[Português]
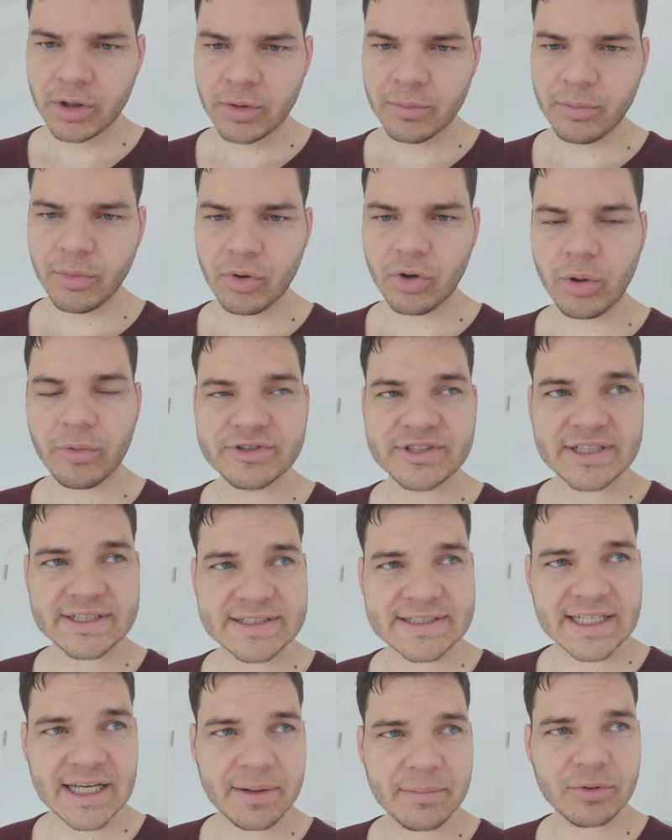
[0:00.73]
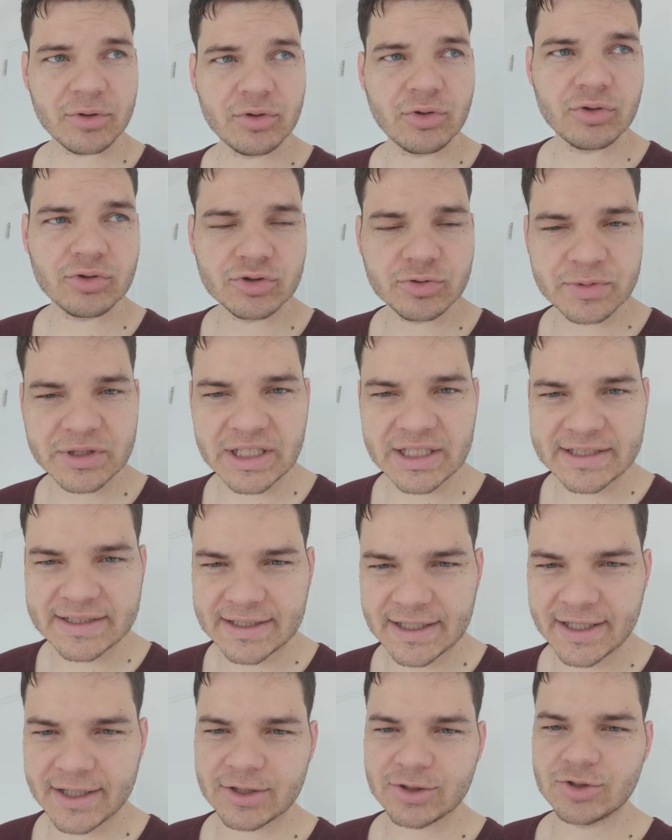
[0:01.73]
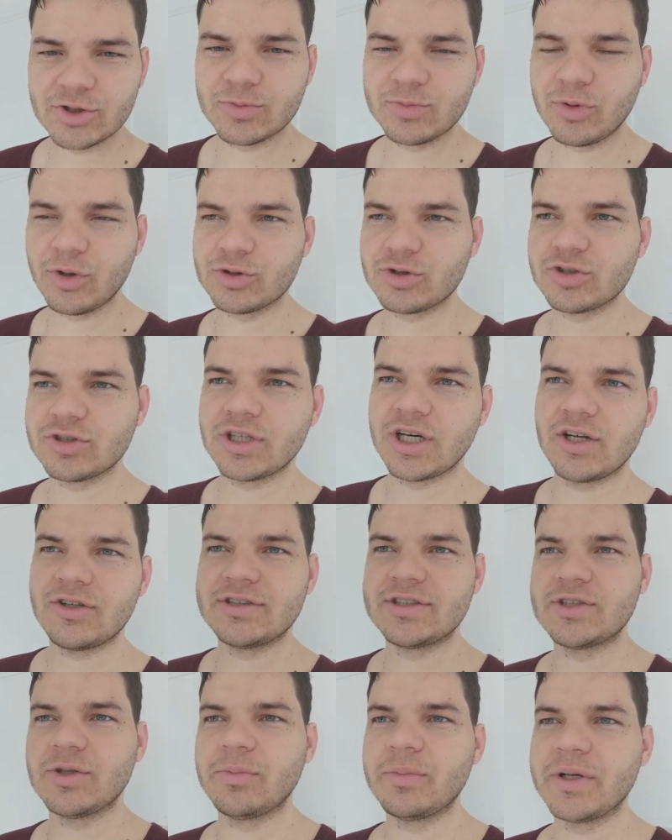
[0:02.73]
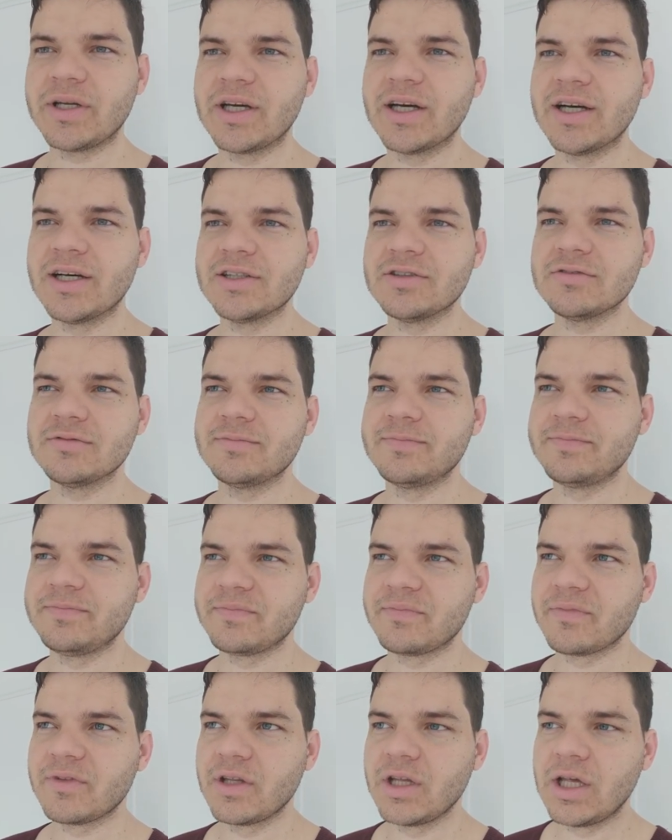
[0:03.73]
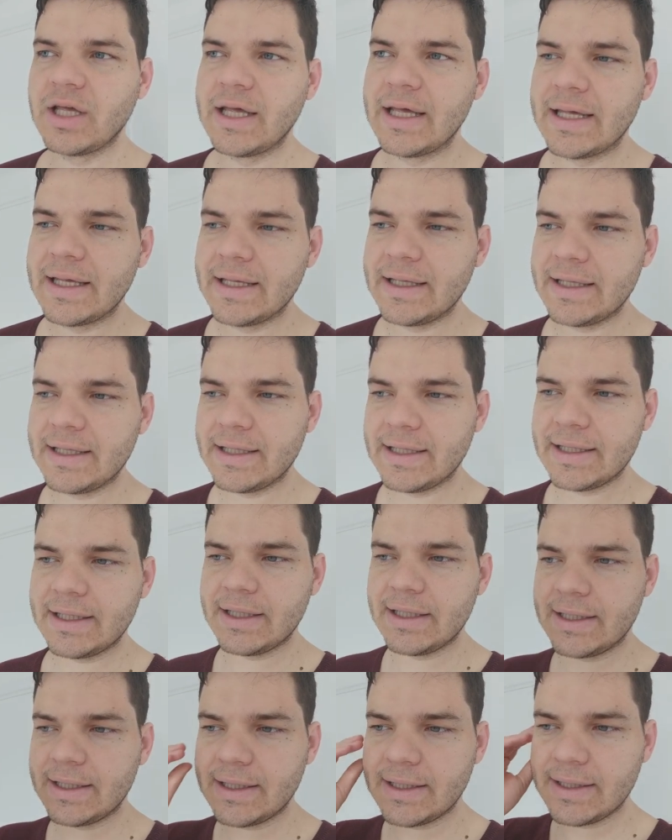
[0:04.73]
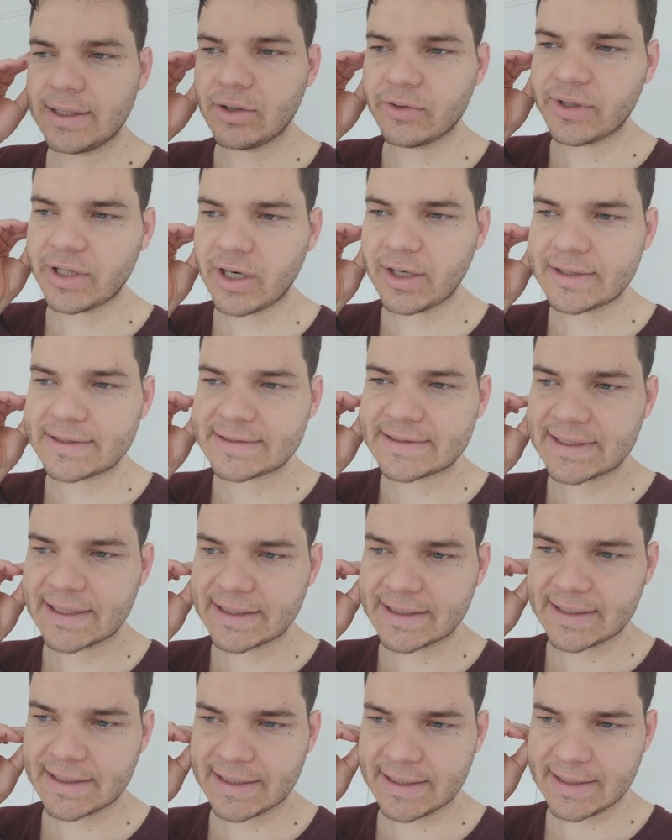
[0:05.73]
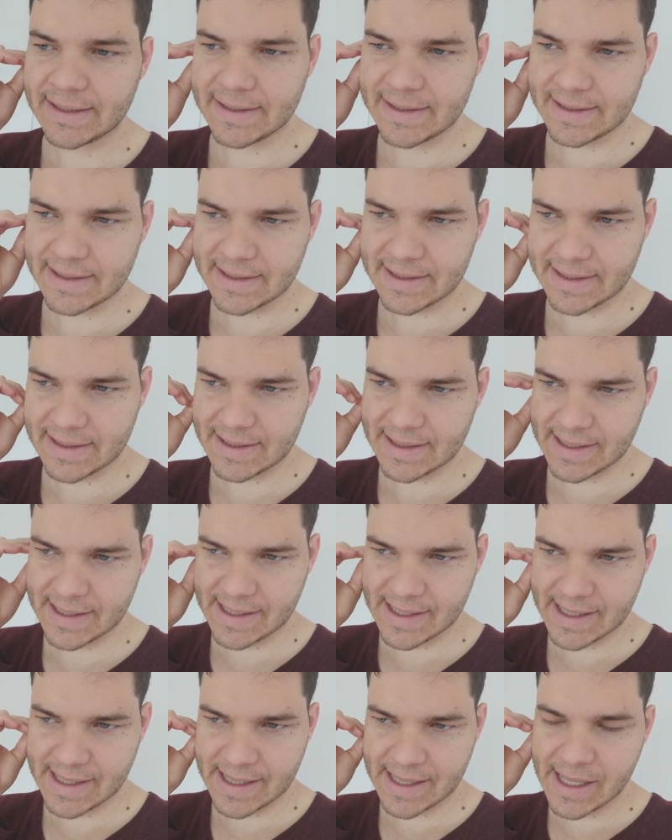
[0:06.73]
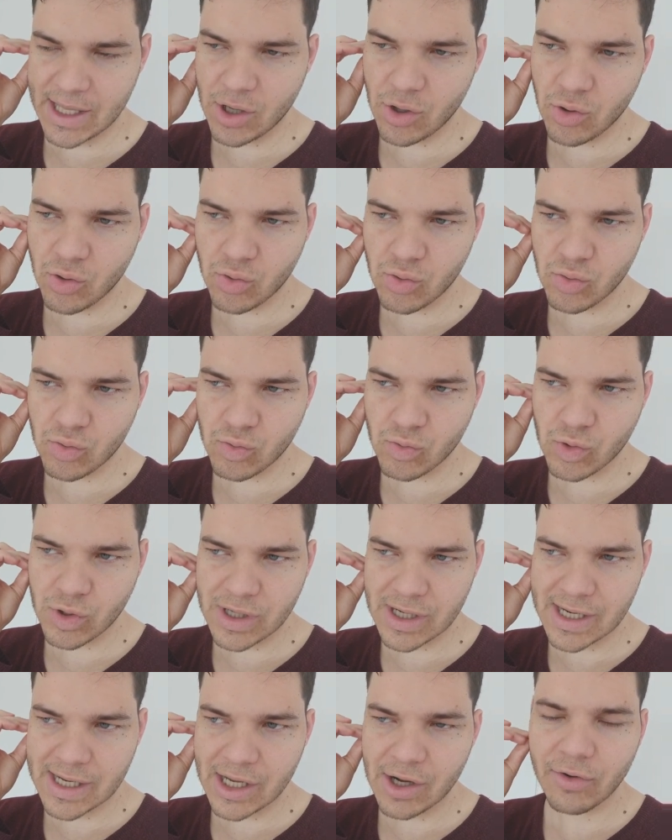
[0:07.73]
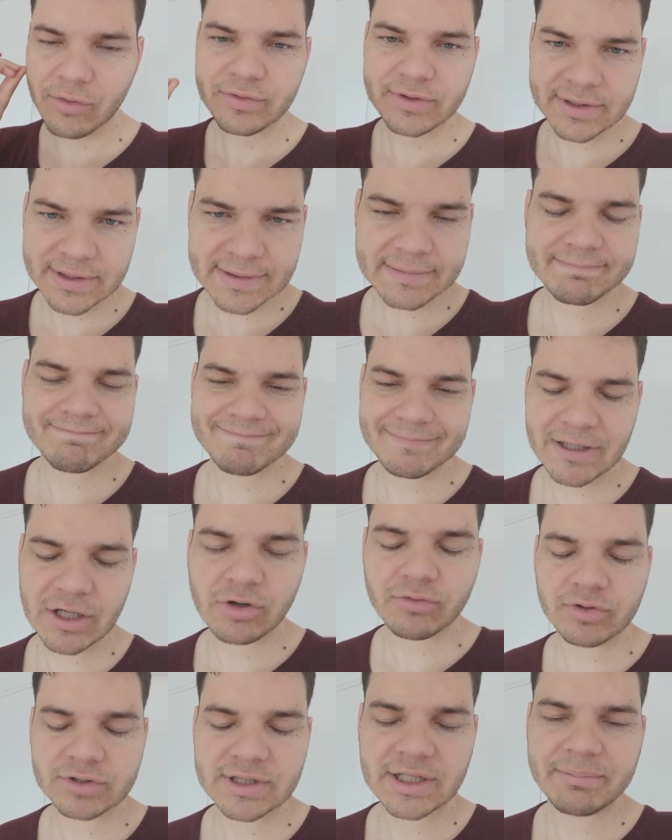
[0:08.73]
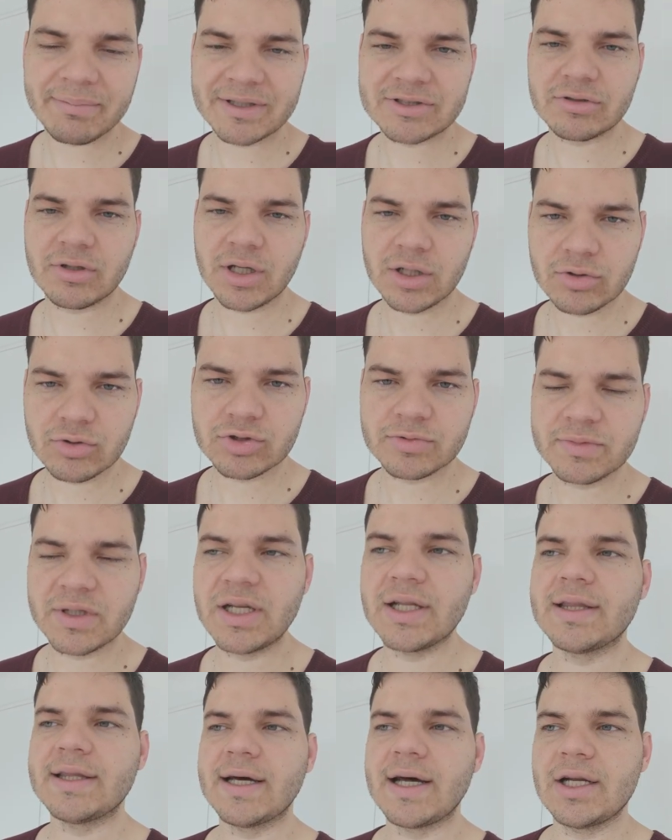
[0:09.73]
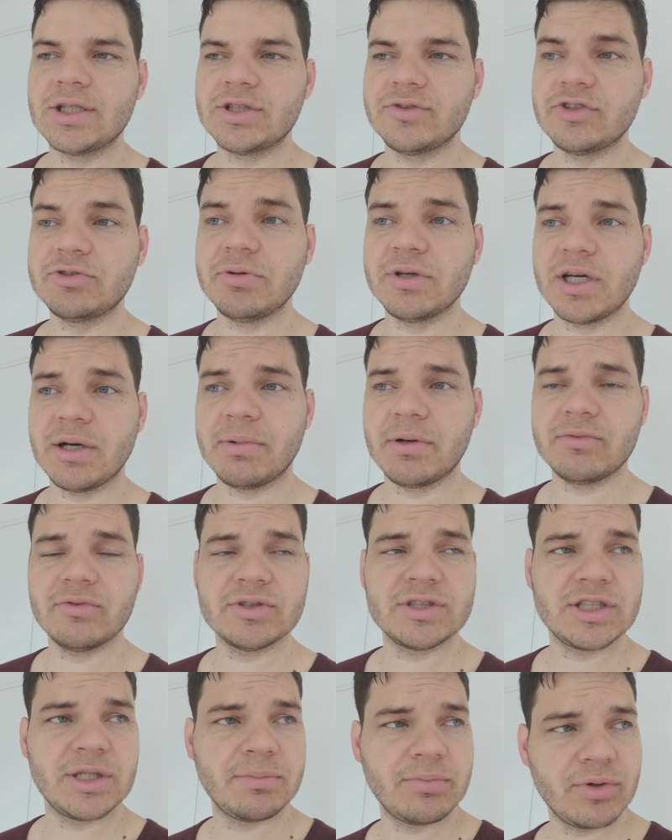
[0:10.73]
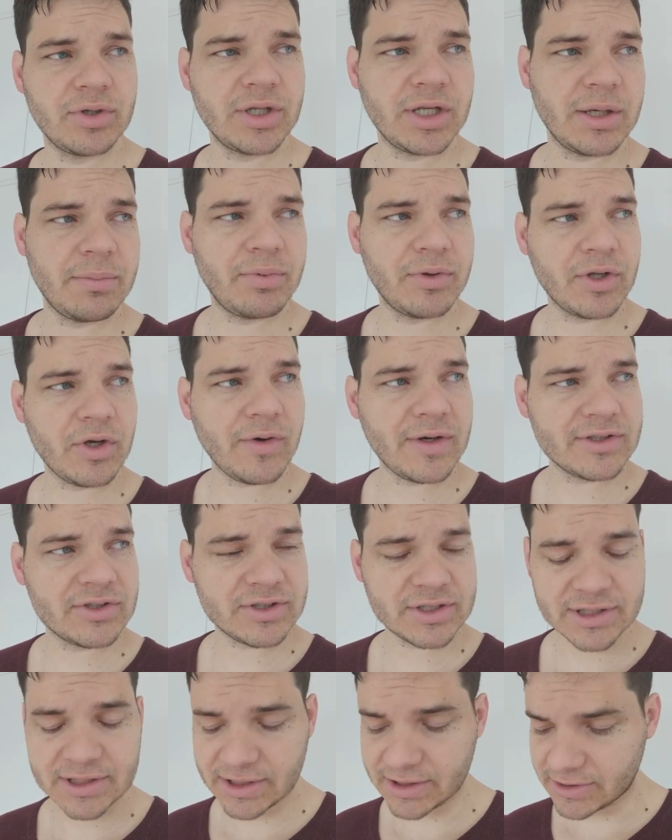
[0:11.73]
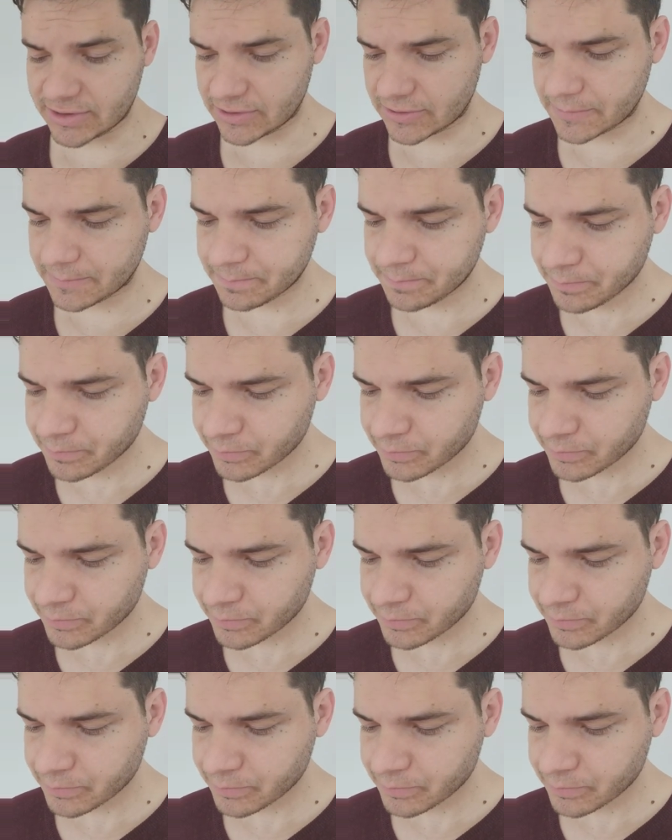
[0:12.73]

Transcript: Bom, como vocês sabem, os militares e o Bolsonaro estão brigando. E eu quero dizer que eu eu eu vou estar mais do lado dos militares e vou explicar para você por quê. Porque eu acho o seguinte: